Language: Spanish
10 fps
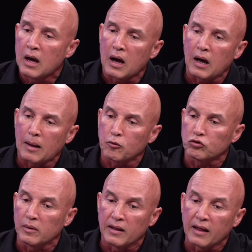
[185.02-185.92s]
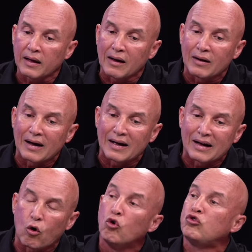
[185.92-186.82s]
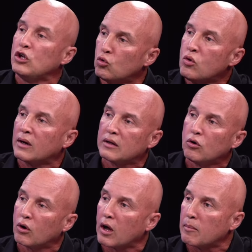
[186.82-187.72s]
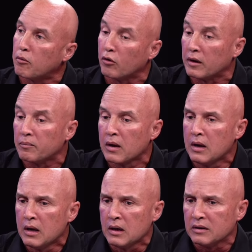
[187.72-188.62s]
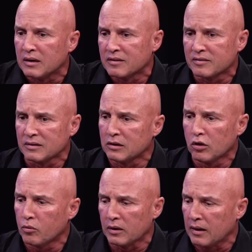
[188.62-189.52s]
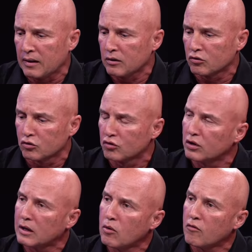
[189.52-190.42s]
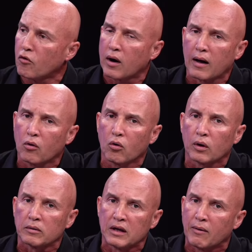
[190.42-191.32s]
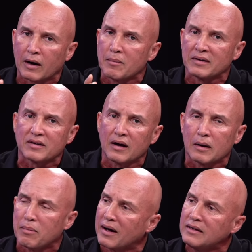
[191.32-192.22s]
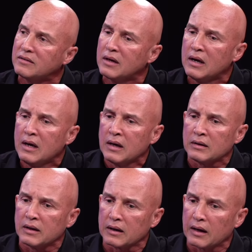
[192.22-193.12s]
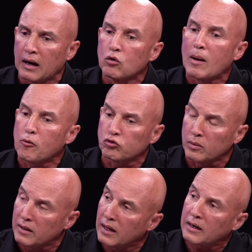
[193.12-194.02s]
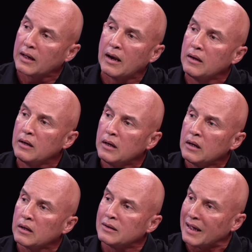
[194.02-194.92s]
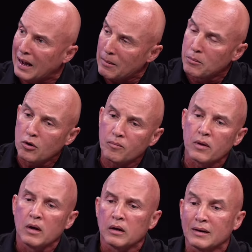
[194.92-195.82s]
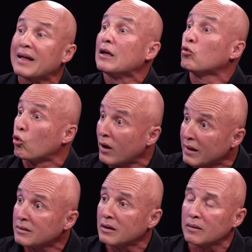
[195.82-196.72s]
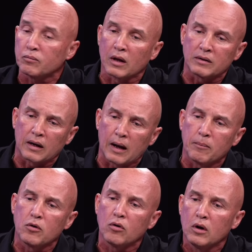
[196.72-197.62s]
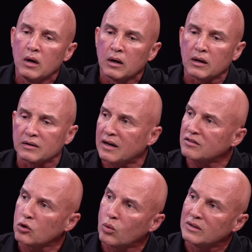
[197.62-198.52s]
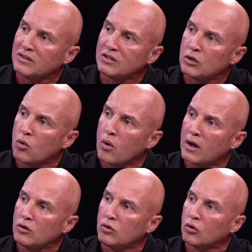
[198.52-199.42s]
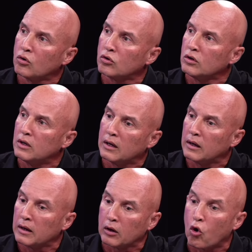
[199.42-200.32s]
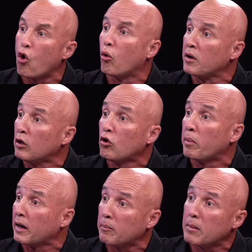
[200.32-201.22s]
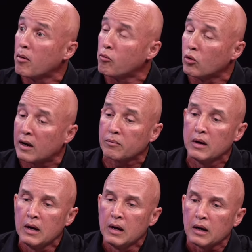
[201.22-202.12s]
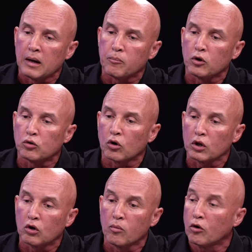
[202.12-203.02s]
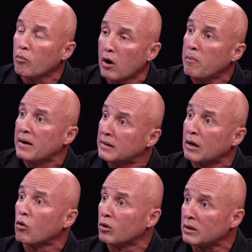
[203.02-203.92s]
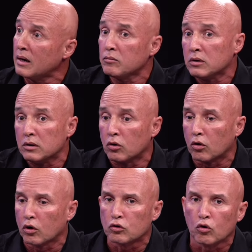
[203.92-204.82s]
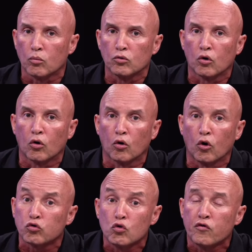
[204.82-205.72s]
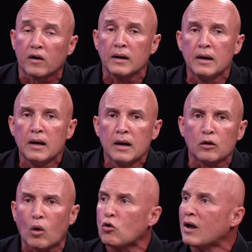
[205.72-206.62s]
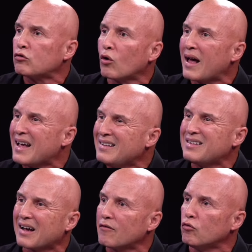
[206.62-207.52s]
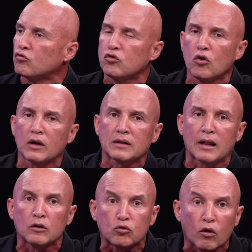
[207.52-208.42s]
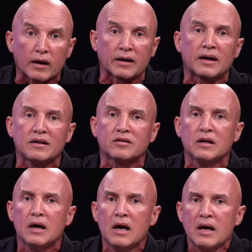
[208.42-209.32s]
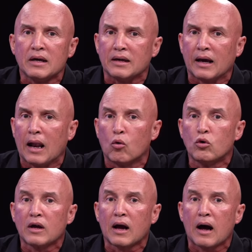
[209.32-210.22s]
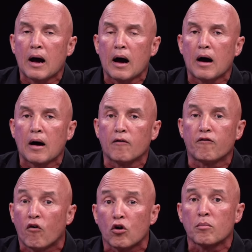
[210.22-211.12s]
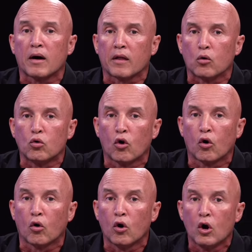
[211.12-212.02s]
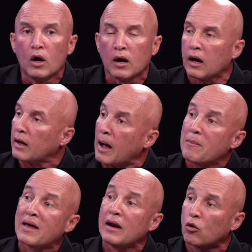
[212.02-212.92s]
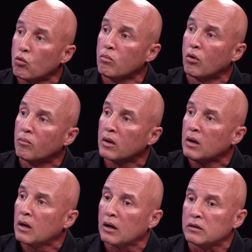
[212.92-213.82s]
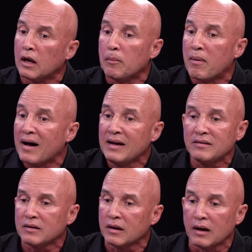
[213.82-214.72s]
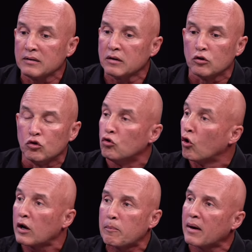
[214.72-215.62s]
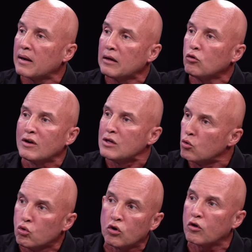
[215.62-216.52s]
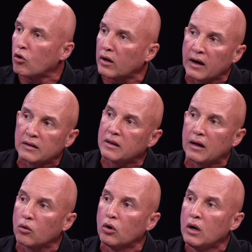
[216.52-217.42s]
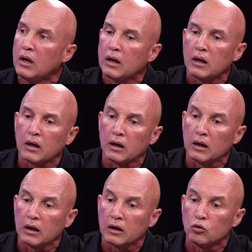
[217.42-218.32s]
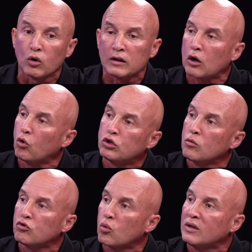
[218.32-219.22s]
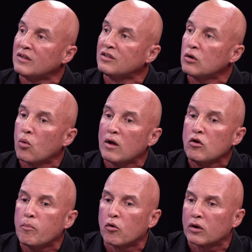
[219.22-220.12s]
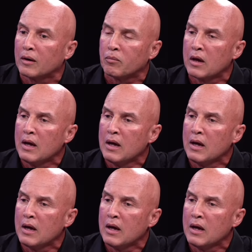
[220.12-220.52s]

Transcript: a la posibilidad de que continúen ellos en el poder. Y en ese sentido, pues nada, nosotros seguimos enfocados en llevar el mensaje al país de que hay una posibilidad real de cambio, de que es urgente este cambio, que tras 55 años de cogobierno PNP Popular en Puerto Rico, bueno, pues el país está como está y yo creo que todo el mundo lo, sufre. No hay una sola agencia que funcione, están todas en crisis y que la única forma de uno eh, cambiar el rumbo del país es no respaldando a ninguno de los que han estado eh, durante los últimos 55 años porque